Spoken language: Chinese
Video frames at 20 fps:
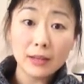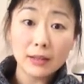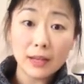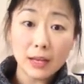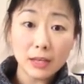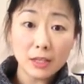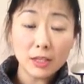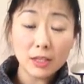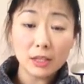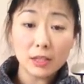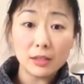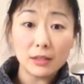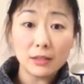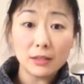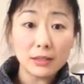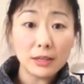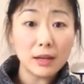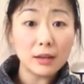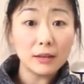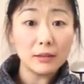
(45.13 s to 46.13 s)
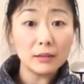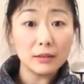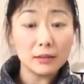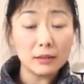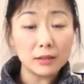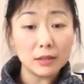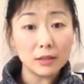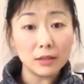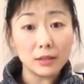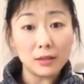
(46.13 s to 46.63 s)
但是呢将
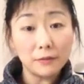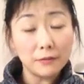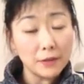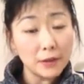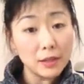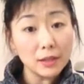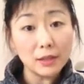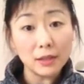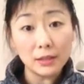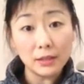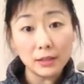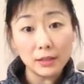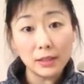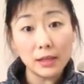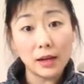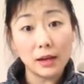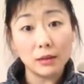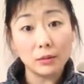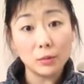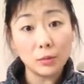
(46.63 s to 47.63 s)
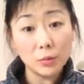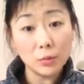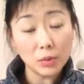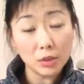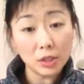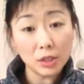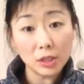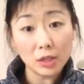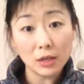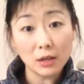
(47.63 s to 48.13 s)
这个分隔的墙
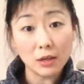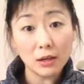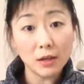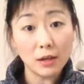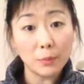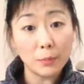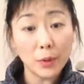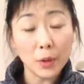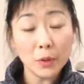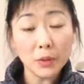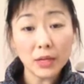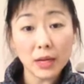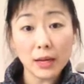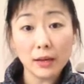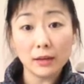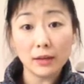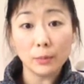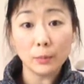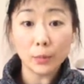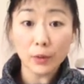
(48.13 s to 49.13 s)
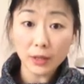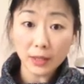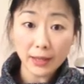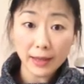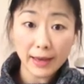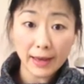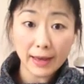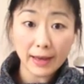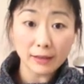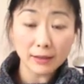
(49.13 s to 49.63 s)
做成了 build-in 的
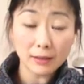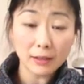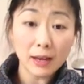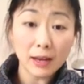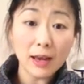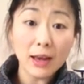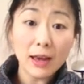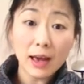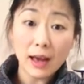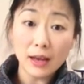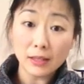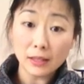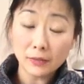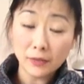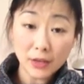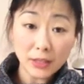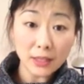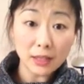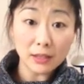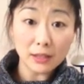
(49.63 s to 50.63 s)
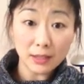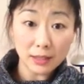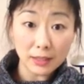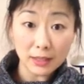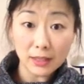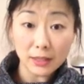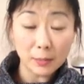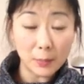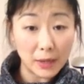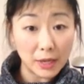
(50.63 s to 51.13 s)
bookcase，还是非常得
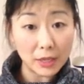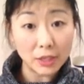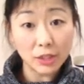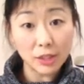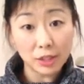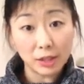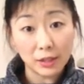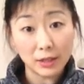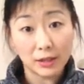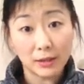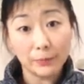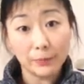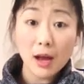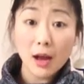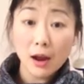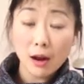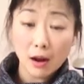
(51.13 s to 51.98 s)
体别致的。